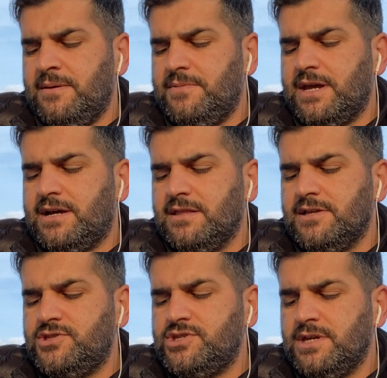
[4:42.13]
Emre
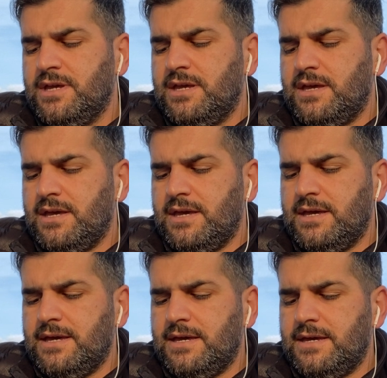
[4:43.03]
Kılınç,
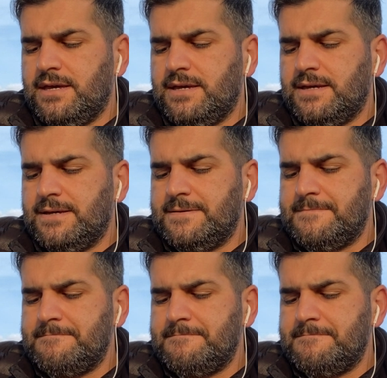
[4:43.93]
e,